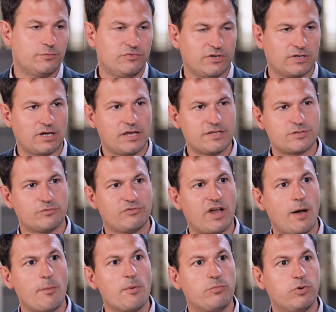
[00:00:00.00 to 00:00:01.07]
im Vergleich zu
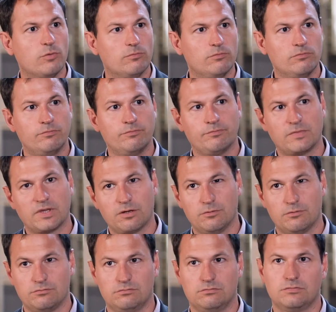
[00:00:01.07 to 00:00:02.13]
Wärmepumpen
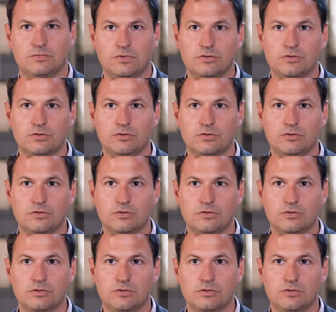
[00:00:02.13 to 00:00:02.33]
ähm,